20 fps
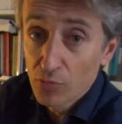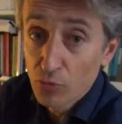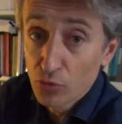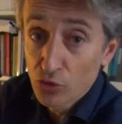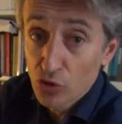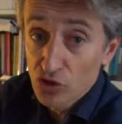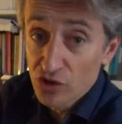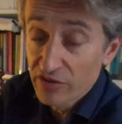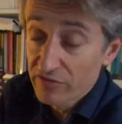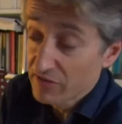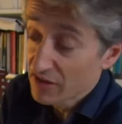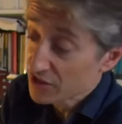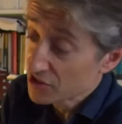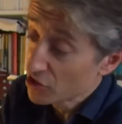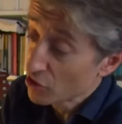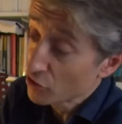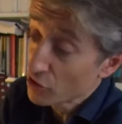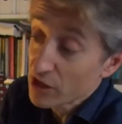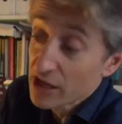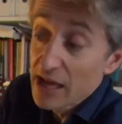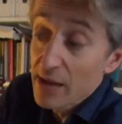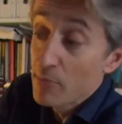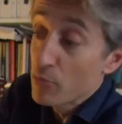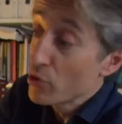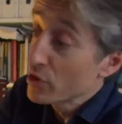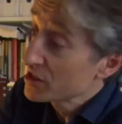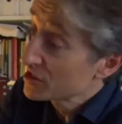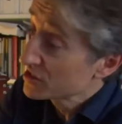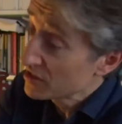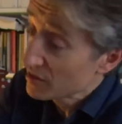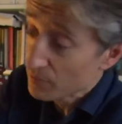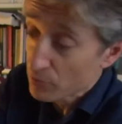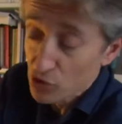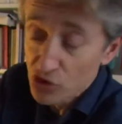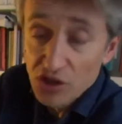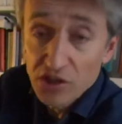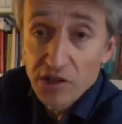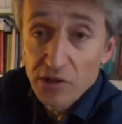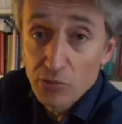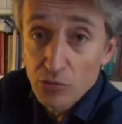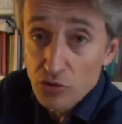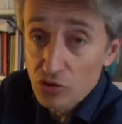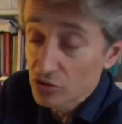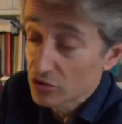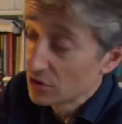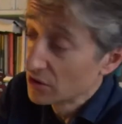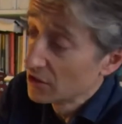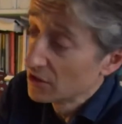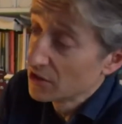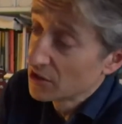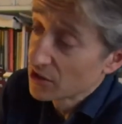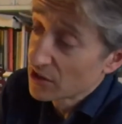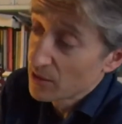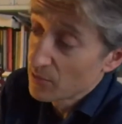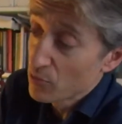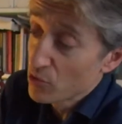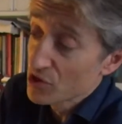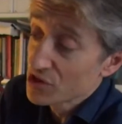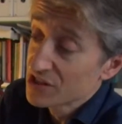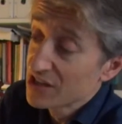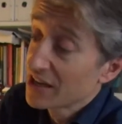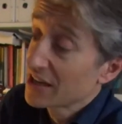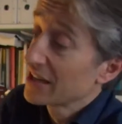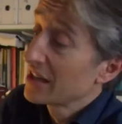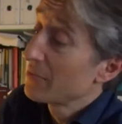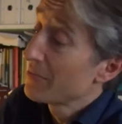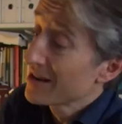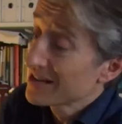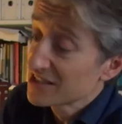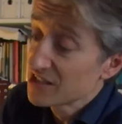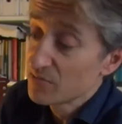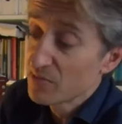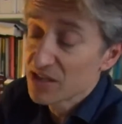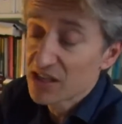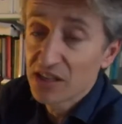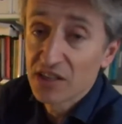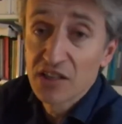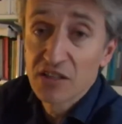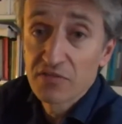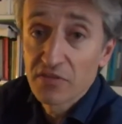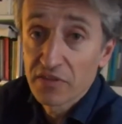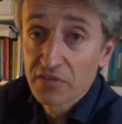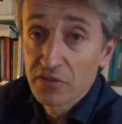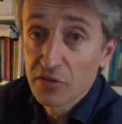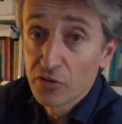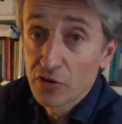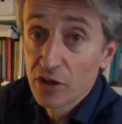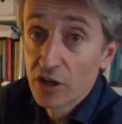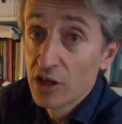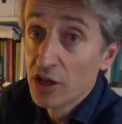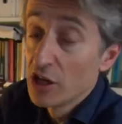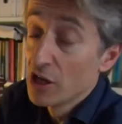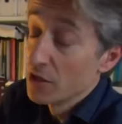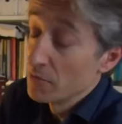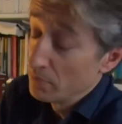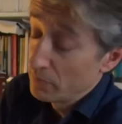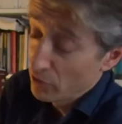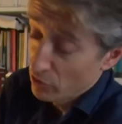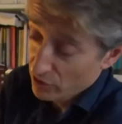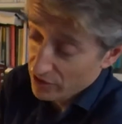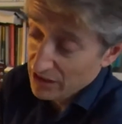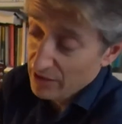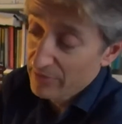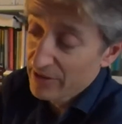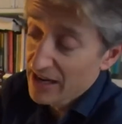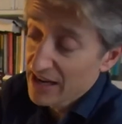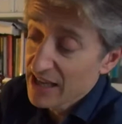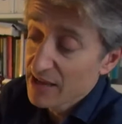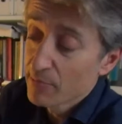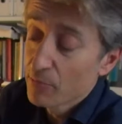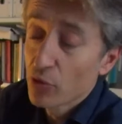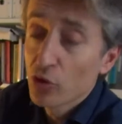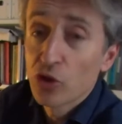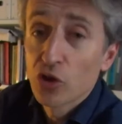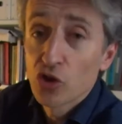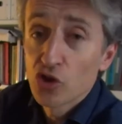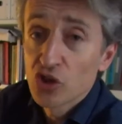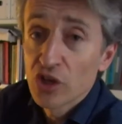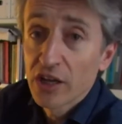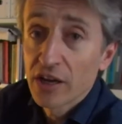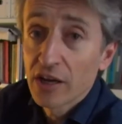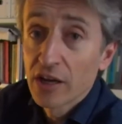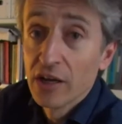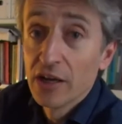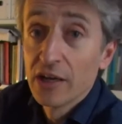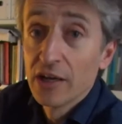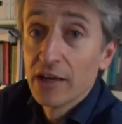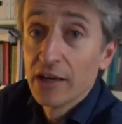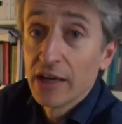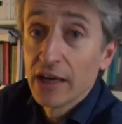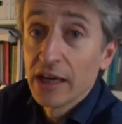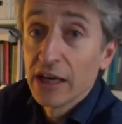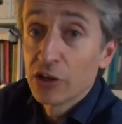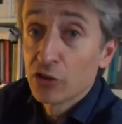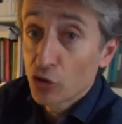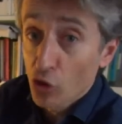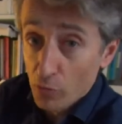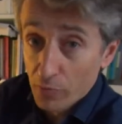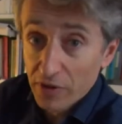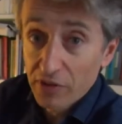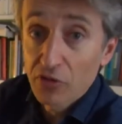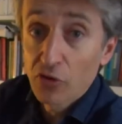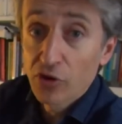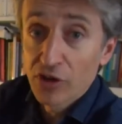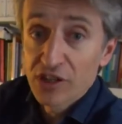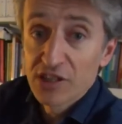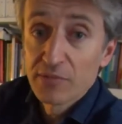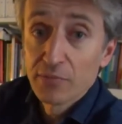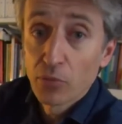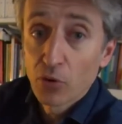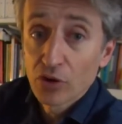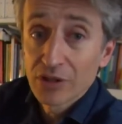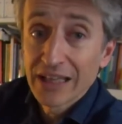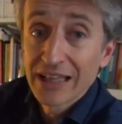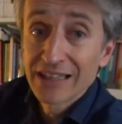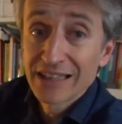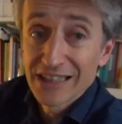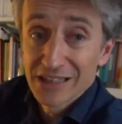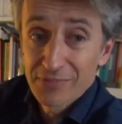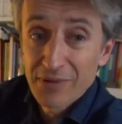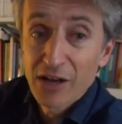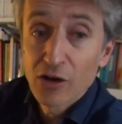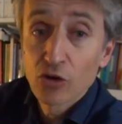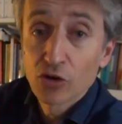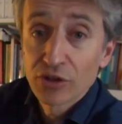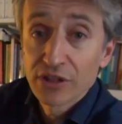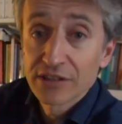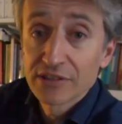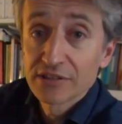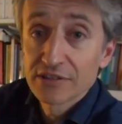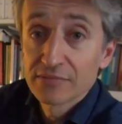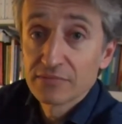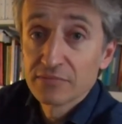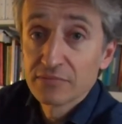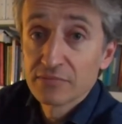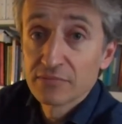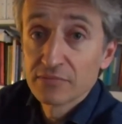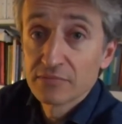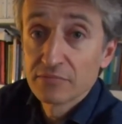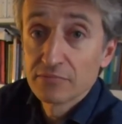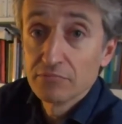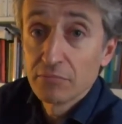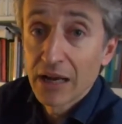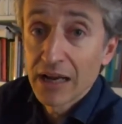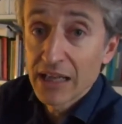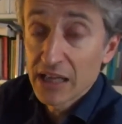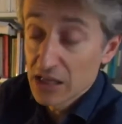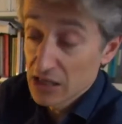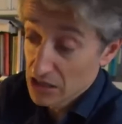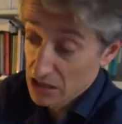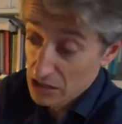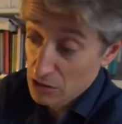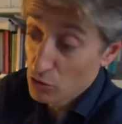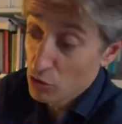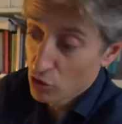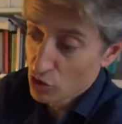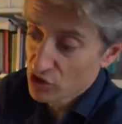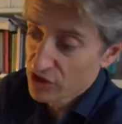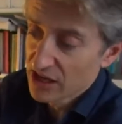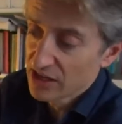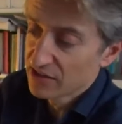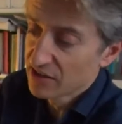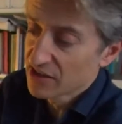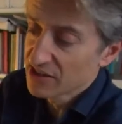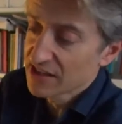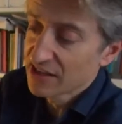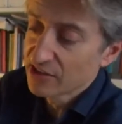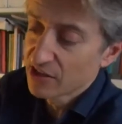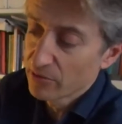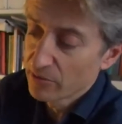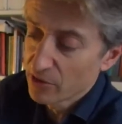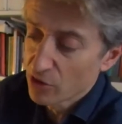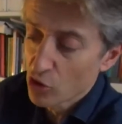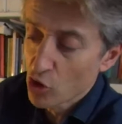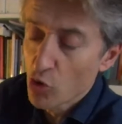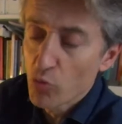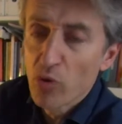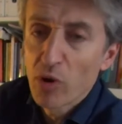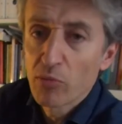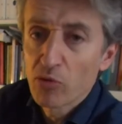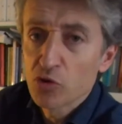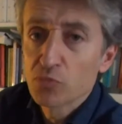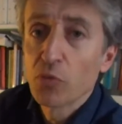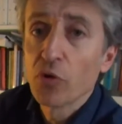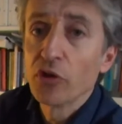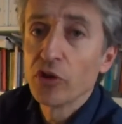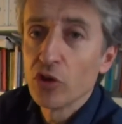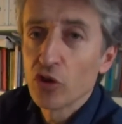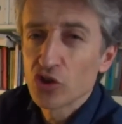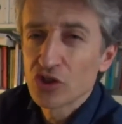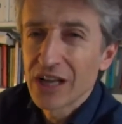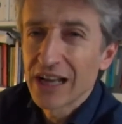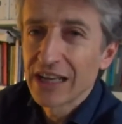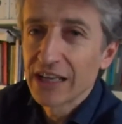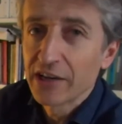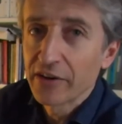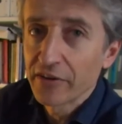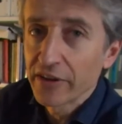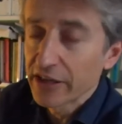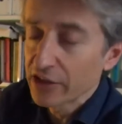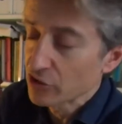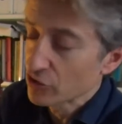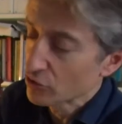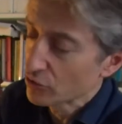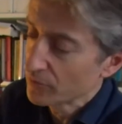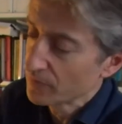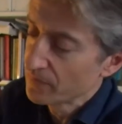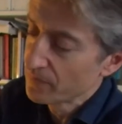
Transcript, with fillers: puntos de inflexión, que pueden ser positivos, que pueden ser de máxima satisfacción, pero que también hayan podido ser eh, tropezones importantes, bajones. ¿vale? Y luego será interesante ver cómo hemos podido salir de eso.